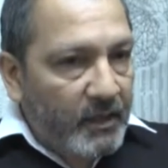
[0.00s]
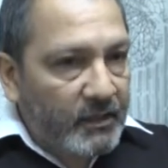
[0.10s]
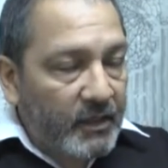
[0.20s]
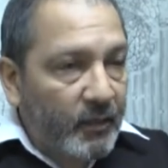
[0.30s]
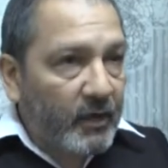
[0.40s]

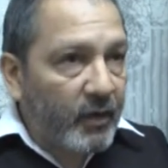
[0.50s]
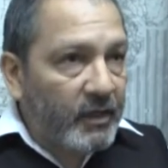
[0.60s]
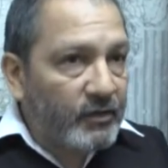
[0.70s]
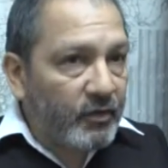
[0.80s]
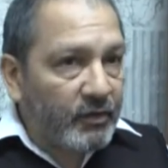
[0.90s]
Sí, bueno,
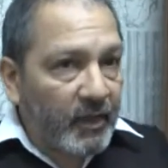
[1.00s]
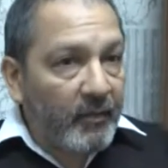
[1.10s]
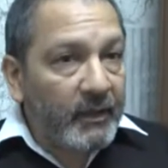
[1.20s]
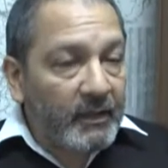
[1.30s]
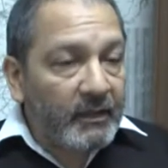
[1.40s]
ellos
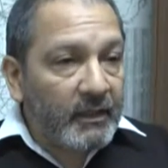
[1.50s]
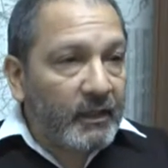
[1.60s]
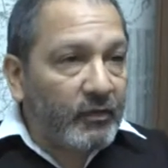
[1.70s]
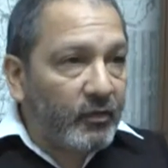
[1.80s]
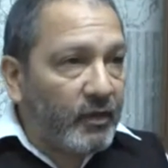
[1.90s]
estaban pendientes de
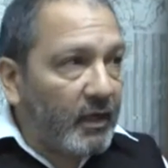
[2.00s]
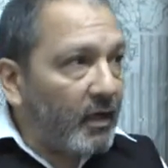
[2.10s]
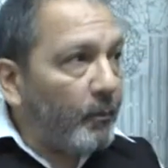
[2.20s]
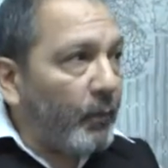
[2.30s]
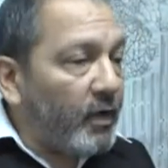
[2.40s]
esto, de
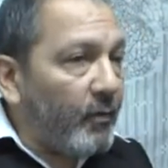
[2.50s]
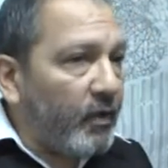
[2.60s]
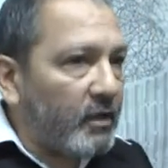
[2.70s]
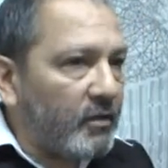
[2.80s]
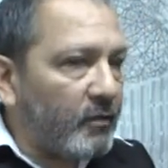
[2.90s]
qué
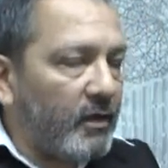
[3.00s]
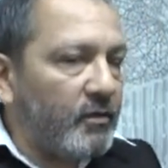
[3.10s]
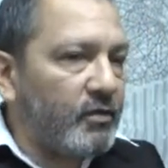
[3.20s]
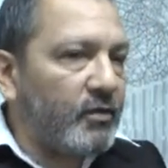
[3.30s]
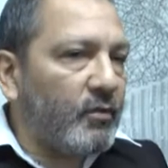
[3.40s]
podíamos resolver
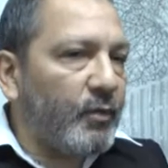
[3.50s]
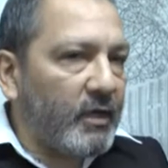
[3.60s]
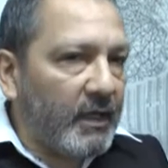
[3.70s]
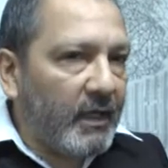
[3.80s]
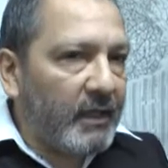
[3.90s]
nosotros,
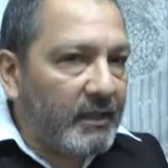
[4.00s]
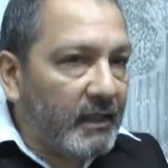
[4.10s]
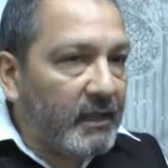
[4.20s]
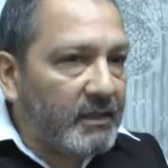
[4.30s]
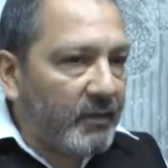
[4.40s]
porque
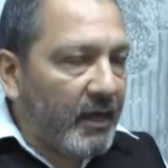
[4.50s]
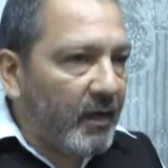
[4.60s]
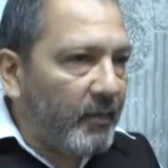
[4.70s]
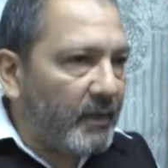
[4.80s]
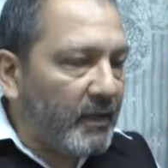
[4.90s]
tienen ese
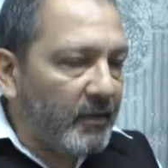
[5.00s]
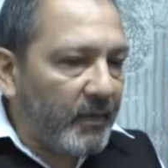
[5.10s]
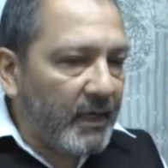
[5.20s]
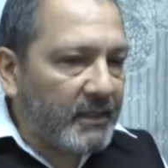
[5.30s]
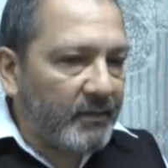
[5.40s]
viaje pendiente
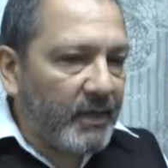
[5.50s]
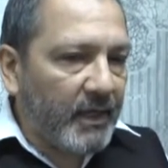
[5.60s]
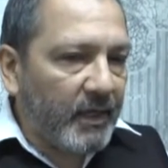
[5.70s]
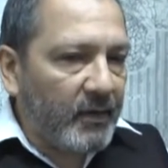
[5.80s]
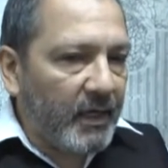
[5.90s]
para la
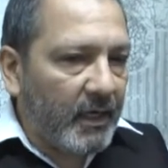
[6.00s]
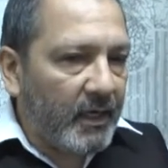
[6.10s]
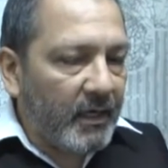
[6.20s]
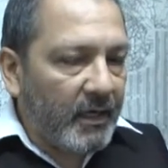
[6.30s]
semana que viene.